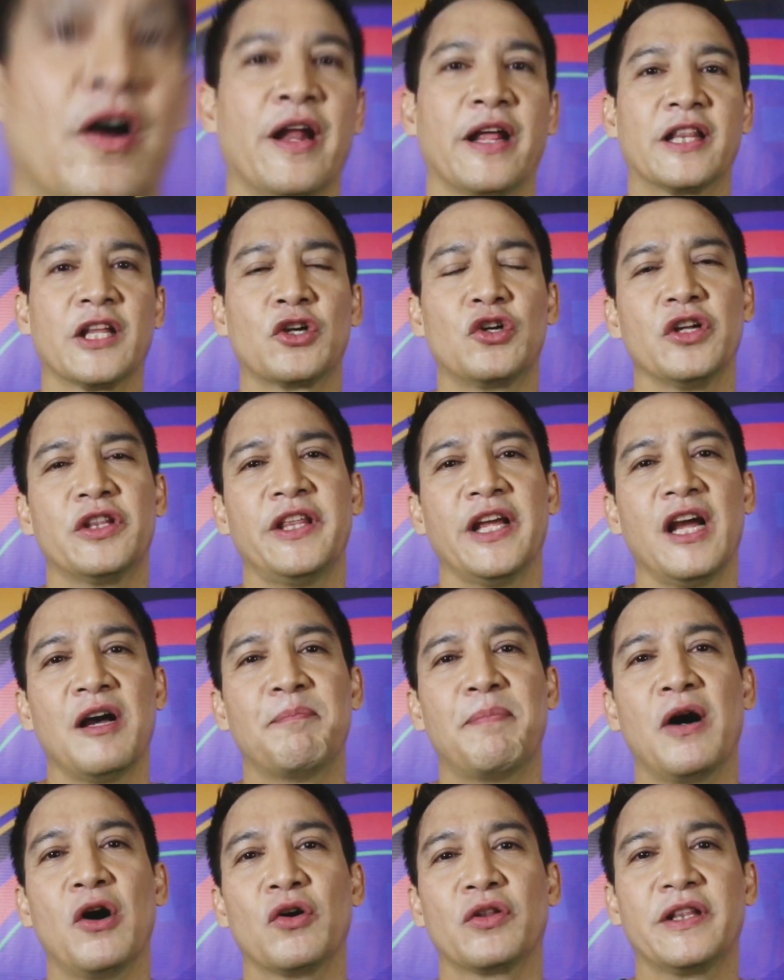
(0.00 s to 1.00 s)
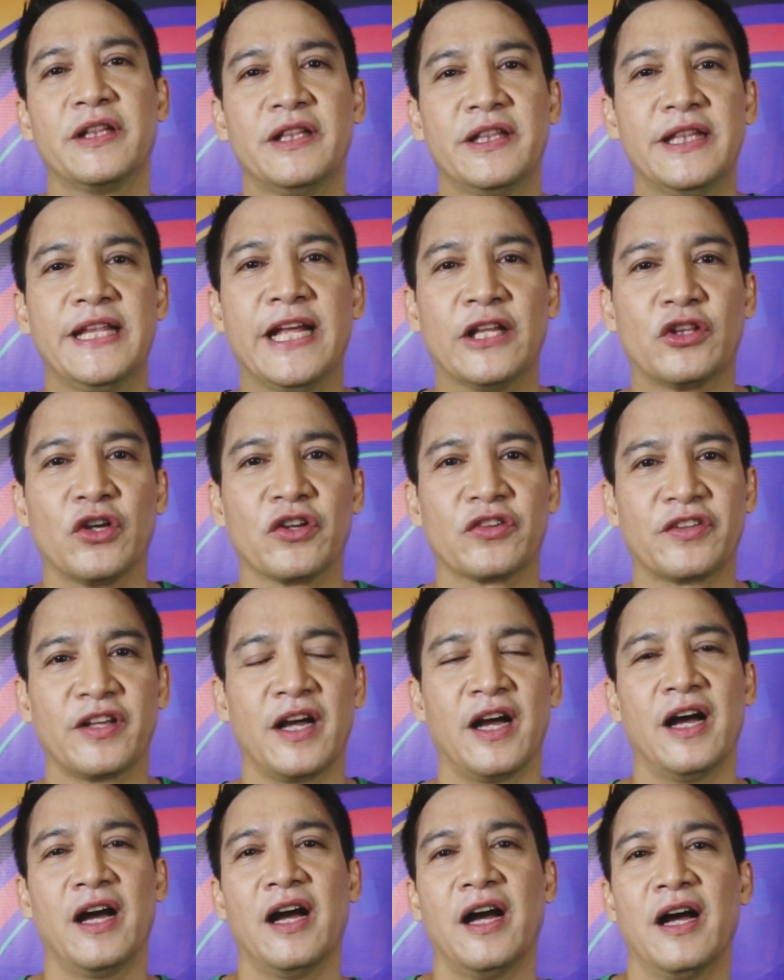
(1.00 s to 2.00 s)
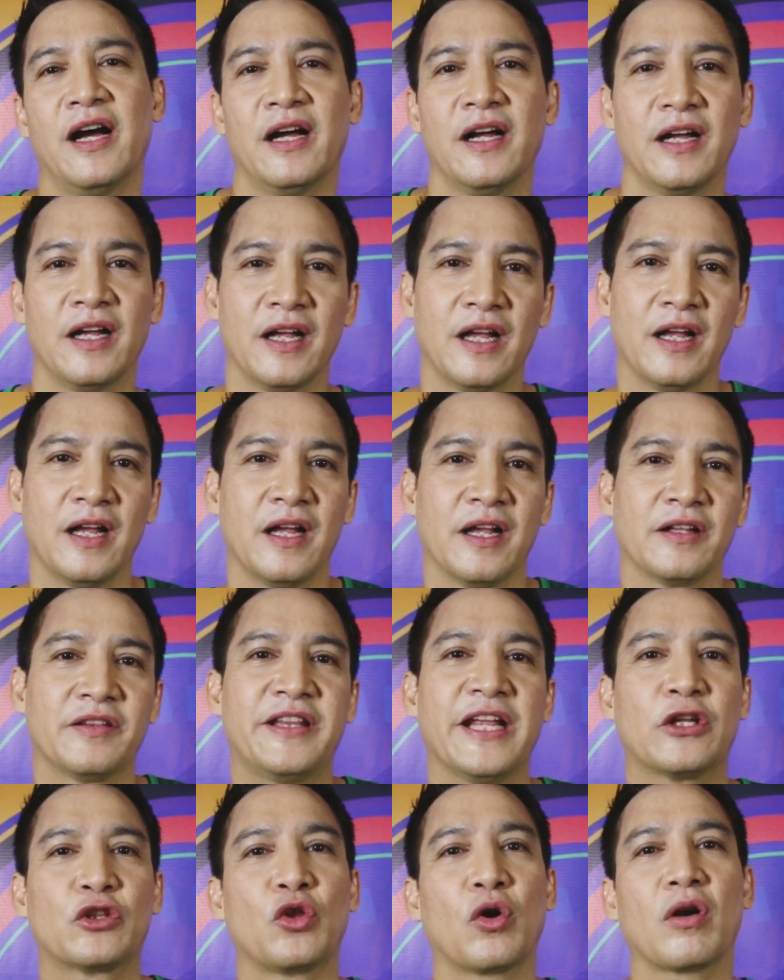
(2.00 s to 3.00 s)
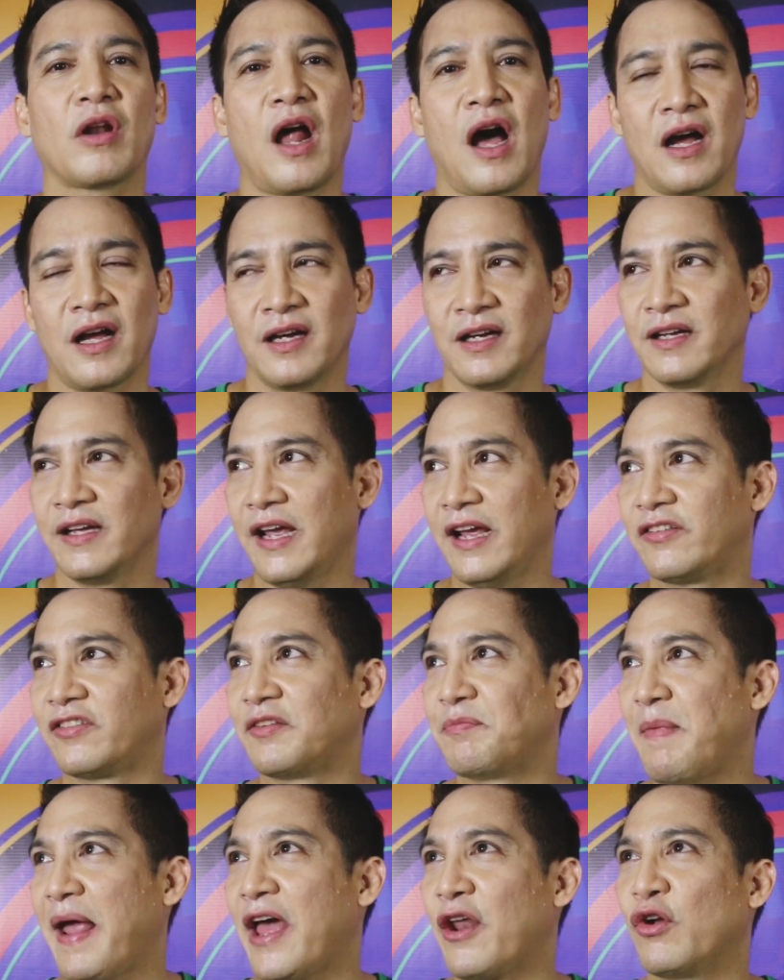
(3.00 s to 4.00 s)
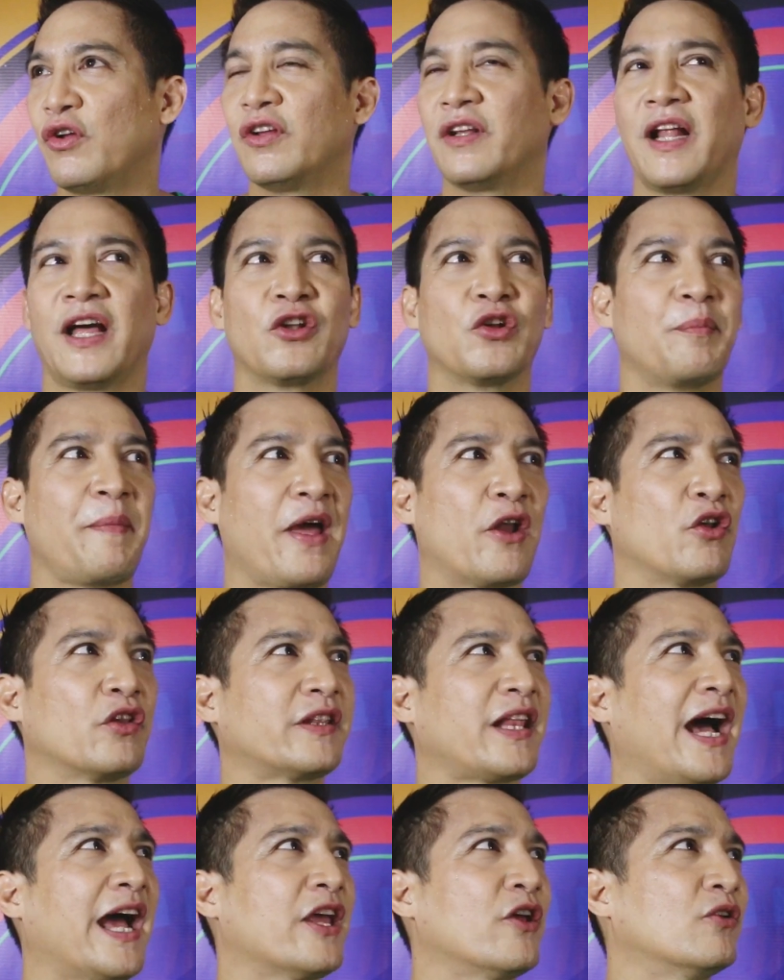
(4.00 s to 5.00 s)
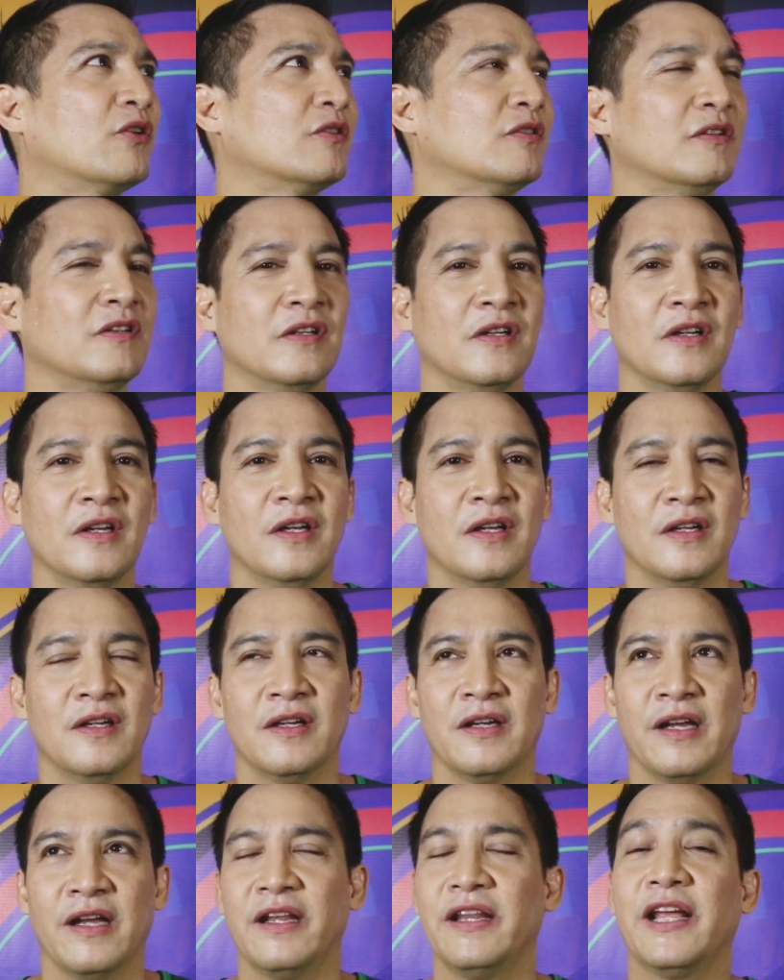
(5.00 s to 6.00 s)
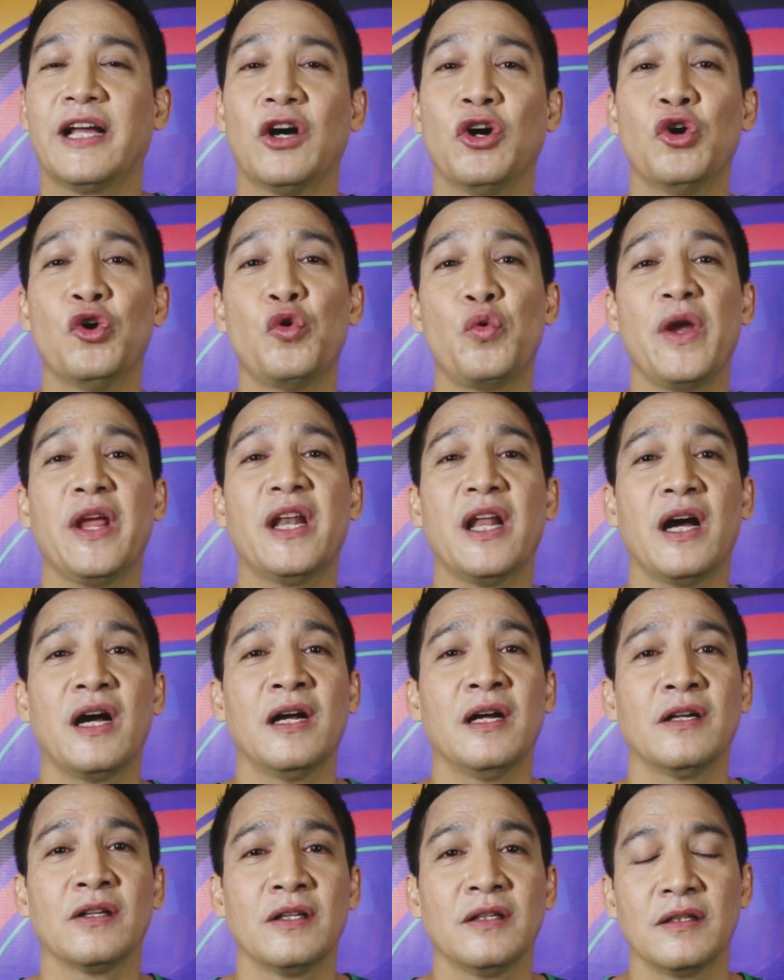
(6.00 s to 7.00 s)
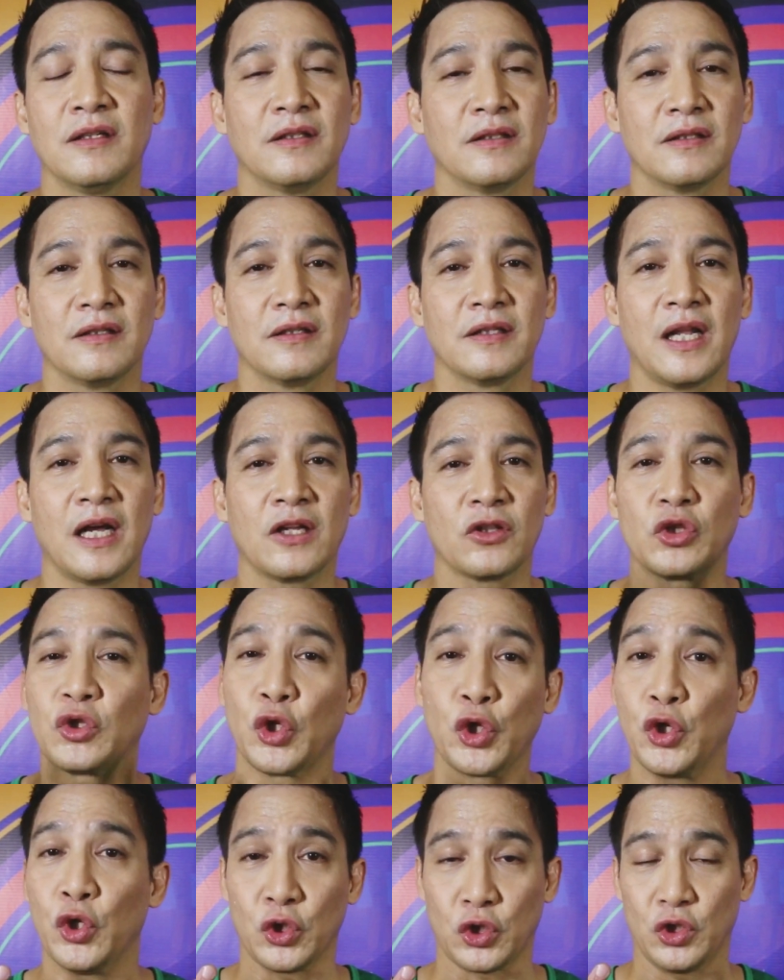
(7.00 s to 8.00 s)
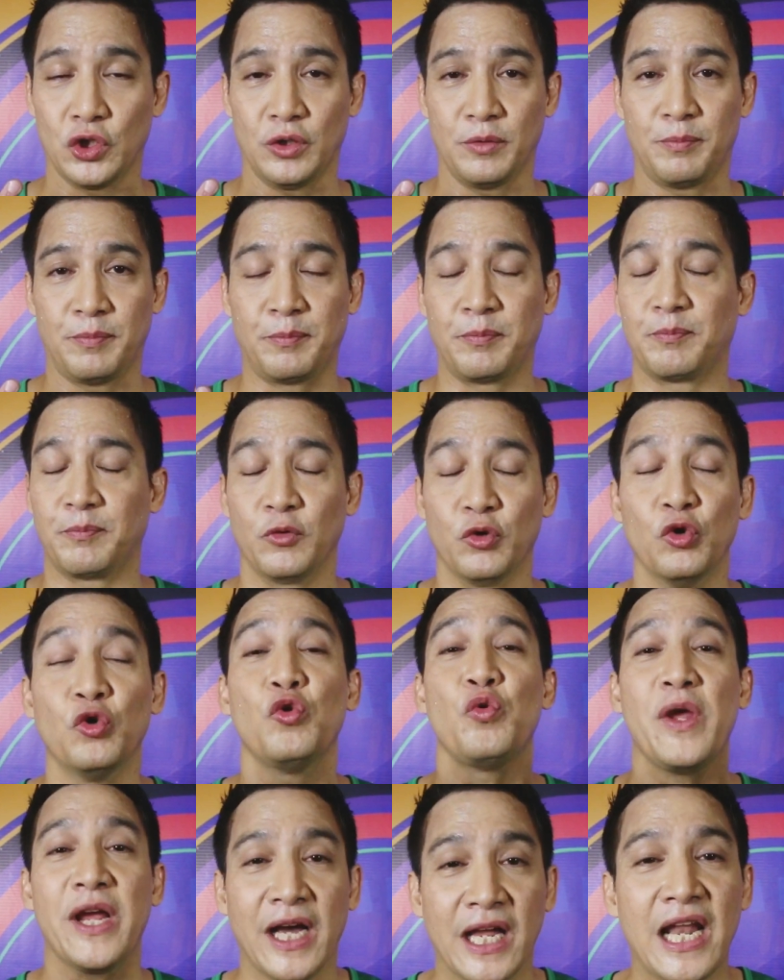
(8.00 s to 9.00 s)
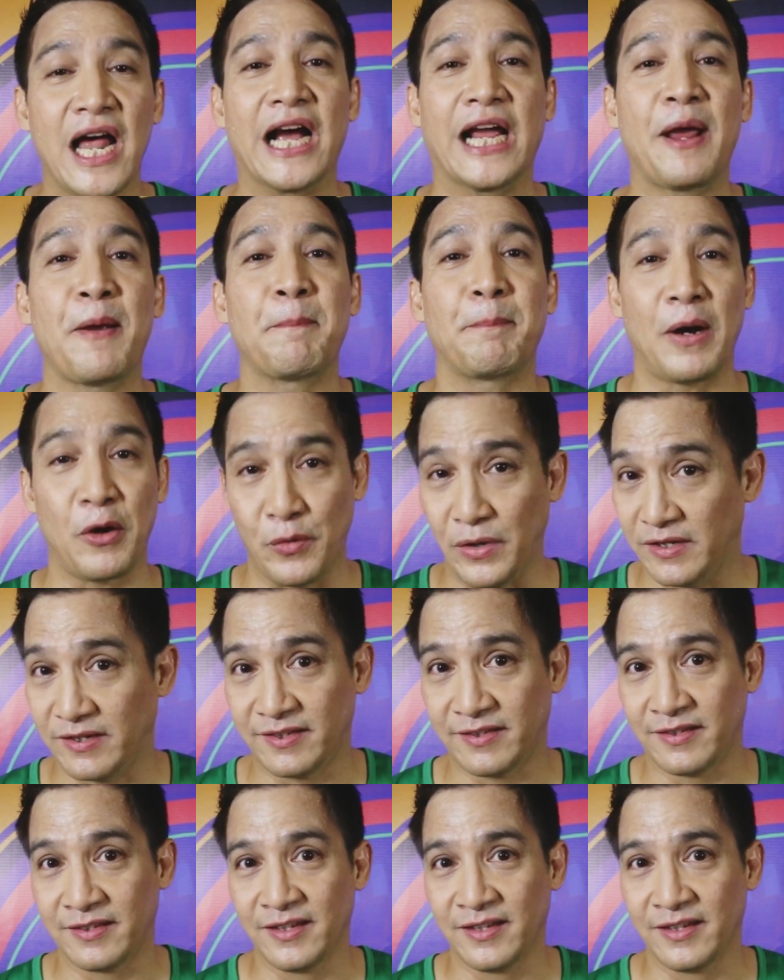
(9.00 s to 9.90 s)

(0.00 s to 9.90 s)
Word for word: The good thing about dito sa TikTok lang is meron, ano, meron tayong, hindi ka uuwi ng, ng tuyot, uuwi ka lang yung pawis.